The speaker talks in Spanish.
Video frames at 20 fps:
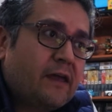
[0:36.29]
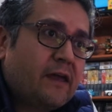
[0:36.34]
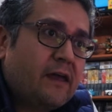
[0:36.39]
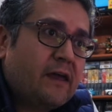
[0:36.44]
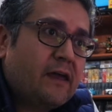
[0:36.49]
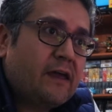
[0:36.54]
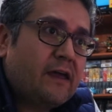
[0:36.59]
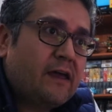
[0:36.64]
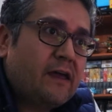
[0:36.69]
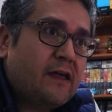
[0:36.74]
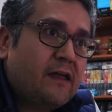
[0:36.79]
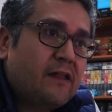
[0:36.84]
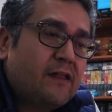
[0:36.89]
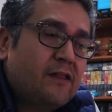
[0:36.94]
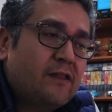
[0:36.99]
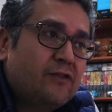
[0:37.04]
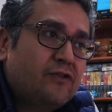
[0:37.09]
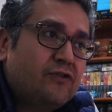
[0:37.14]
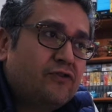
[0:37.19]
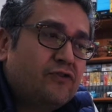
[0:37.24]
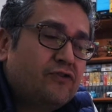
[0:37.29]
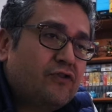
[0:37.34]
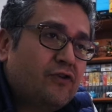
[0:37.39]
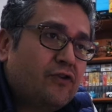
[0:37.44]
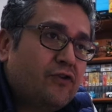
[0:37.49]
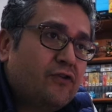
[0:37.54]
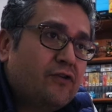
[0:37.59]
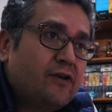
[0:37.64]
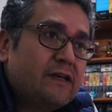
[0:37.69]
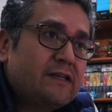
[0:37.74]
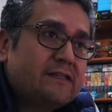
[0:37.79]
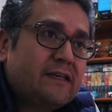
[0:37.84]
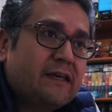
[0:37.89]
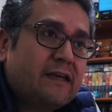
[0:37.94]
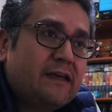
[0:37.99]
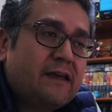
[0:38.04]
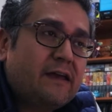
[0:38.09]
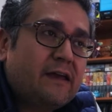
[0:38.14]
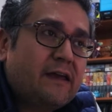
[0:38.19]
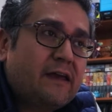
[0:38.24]
en todo
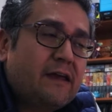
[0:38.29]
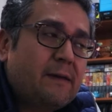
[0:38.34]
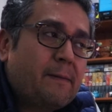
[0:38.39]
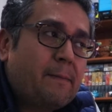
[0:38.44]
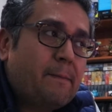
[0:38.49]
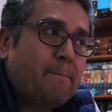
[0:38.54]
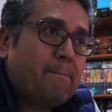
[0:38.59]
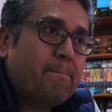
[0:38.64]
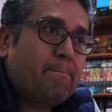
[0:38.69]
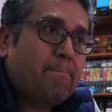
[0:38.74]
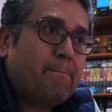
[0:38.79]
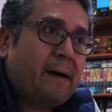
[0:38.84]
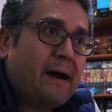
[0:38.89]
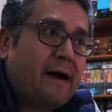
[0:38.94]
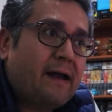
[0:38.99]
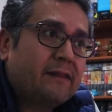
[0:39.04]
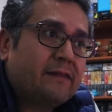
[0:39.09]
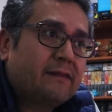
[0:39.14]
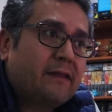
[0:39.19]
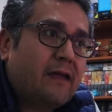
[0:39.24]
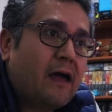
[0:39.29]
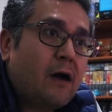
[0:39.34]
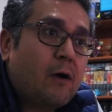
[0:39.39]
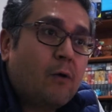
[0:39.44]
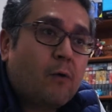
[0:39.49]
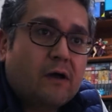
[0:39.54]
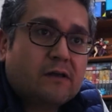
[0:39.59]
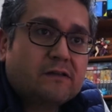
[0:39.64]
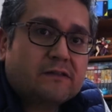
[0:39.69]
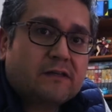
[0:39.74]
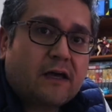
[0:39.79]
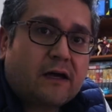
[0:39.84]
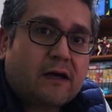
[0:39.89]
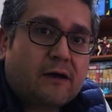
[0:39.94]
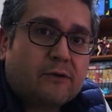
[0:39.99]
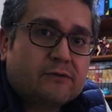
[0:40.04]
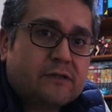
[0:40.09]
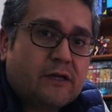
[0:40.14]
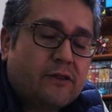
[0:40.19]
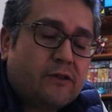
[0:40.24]
ese aguas que ha
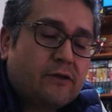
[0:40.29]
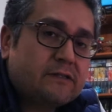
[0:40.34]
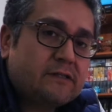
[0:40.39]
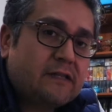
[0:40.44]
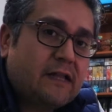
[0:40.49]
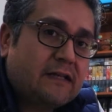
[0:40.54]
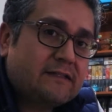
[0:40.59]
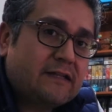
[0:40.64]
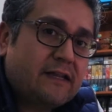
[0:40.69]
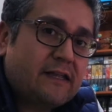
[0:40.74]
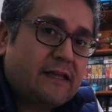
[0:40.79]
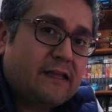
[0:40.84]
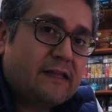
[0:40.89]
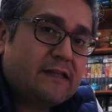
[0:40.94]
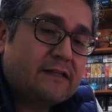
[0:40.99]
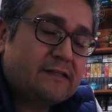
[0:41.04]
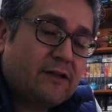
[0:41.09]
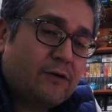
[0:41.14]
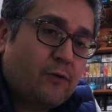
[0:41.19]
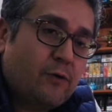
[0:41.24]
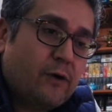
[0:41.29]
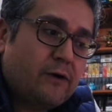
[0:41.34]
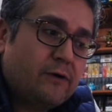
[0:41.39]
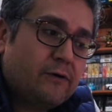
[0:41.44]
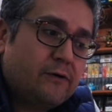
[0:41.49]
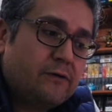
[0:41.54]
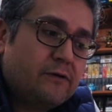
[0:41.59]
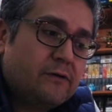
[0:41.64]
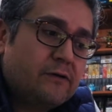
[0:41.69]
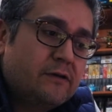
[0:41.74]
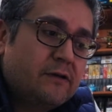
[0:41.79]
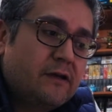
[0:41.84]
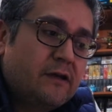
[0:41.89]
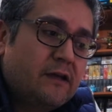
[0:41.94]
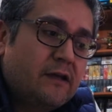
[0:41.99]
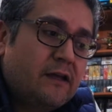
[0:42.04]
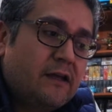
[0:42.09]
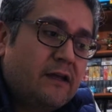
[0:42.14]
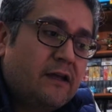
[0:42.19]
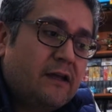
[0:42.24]
causado la salida de este juego,
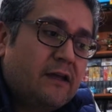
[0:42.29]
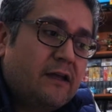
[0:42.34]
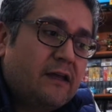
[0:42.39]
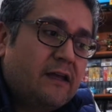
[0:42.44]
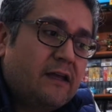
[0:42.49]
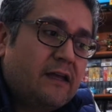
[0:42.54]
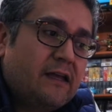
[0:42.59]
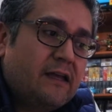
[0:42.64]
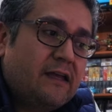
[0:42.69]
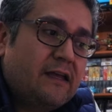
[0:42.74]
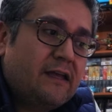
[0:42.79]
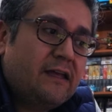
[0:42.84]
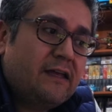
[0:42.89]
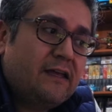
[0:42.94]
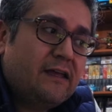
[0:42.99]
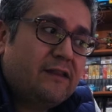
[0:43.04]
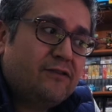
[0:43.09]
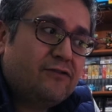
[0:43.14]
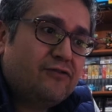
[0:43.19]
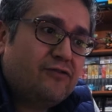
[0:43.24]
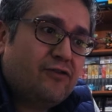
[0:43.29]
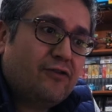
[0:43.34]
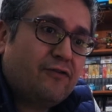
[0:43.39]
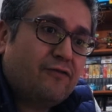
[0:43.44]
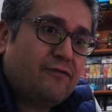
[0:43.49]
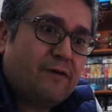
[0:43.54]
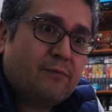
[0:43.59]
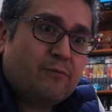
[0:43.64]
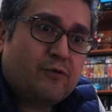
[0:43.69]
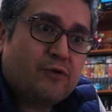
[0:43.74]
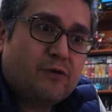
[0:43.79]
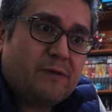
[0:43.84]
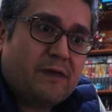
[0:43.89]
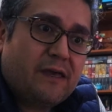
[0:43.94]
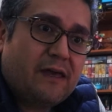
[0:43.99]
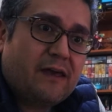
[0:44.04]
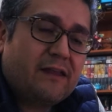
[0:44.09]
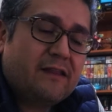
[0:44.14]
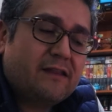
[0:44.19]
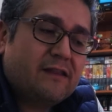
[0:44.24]
y todo fue muy
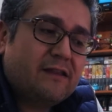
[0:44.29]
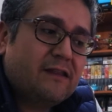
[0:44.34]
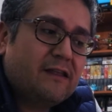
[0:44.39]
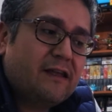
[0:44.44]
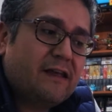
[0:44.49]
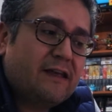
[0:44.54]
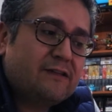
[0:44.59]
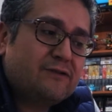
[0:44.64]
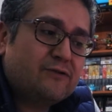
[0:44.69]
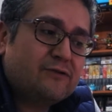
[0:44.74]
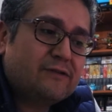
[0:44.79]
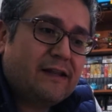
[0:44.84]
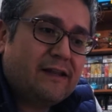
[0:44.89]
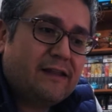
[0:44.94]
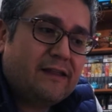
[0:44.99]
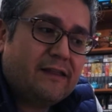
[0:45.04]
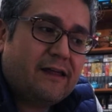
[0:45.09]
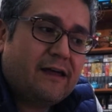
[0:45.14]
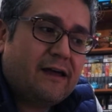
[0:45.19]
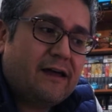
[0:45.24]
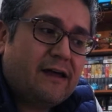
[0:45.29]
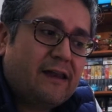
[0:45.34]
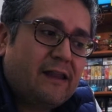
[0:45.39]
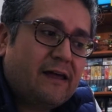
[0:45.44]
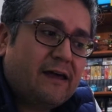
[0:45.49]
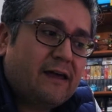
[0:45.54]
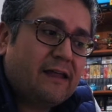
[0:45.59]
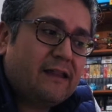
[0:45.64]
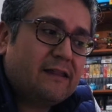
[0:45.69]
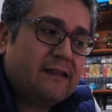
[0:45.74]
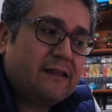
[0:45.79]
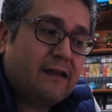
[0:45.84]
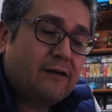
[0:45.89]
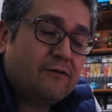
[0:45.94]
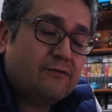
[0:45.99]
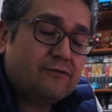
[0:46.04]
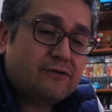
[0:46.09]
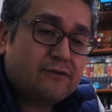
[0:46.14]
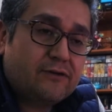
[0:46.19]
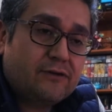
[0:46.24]
bien. En su salida la gente le
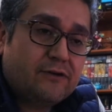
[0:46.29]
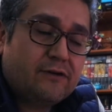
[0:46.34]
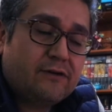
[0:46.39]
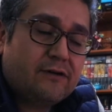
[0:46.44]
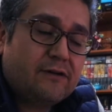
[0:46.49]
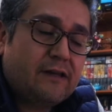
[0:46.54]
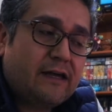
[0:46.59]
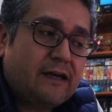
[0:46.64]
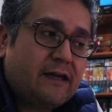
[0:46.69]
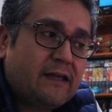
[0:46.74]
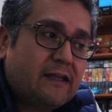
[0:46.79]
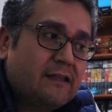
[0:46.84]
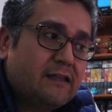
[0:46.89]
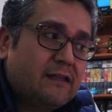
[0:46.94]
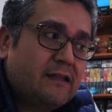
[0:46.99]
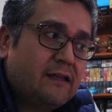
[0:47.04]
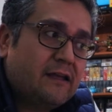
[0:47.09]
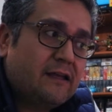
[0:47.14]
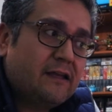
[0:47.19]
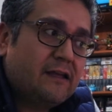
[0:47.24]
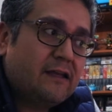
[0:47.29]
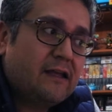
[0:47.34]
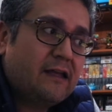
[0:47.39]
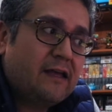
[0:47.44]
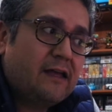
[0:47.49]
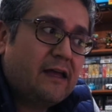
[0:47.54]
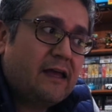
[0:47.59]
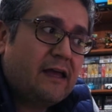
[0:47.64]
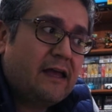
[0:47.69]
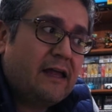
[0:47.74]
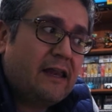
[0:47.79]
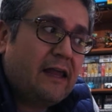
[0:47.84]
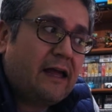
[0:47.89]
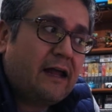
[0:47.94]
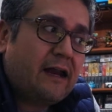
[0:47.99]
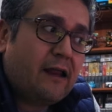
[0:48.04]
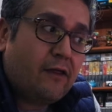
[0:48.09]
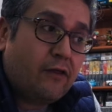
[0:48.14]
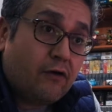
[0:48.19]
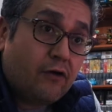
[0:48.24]
gustó, la gente le
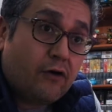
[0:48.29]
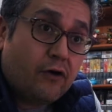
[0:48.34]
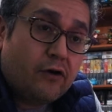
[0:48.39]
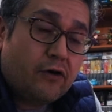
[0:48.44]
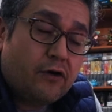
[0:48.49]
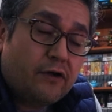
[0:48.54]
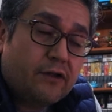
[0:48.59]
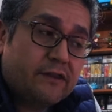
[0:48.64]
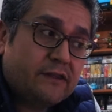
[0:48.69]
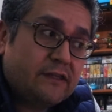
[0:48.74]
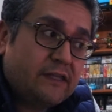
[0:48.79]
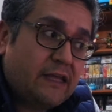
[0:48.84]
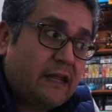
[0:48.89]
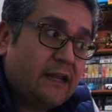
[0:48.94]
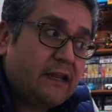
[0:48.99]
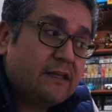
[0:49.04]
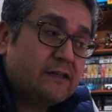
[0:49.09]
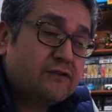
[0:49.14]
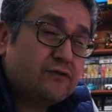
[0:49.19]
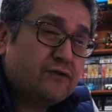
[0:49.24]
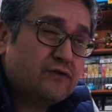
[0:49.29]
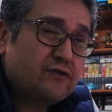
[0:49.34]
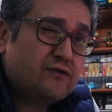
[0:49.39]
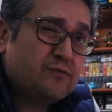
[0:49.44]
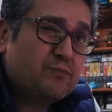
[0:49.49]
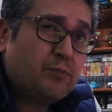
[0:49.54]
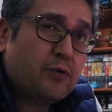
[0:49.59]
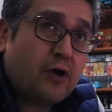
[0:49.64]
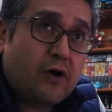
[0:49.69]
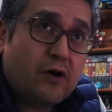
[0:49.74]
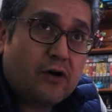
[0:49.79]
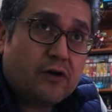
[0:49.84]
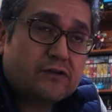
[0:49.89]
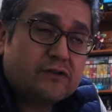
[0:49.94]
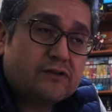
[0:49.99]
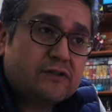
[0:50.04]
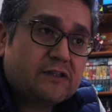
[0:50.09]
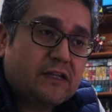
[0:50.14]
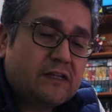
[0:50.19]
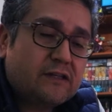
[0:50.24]
agradó. Tiene sus
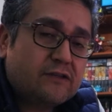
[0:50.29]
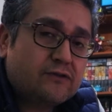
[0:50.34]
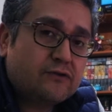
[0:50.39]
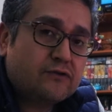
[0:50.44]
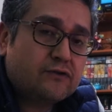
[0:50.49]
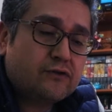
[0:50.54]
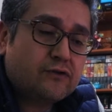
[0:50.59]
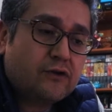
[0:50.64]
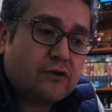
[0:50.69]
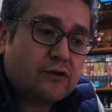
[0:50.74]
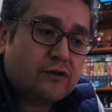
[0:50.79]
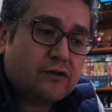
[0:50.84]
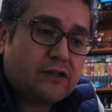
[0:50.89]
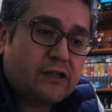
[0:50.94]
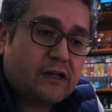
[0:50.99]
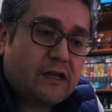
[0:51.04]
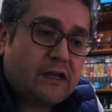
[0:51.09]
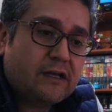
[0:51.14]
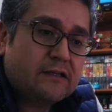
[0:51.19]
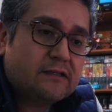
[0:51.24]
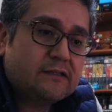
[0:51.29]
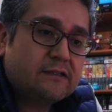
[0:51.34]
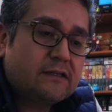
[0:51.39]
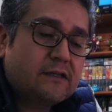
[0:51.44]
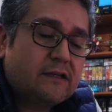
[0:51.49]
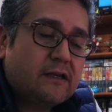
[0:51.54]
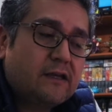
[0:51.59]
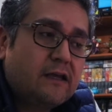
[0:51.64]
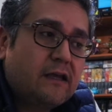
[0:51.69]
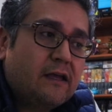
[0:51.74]
pros, tiene sus contras.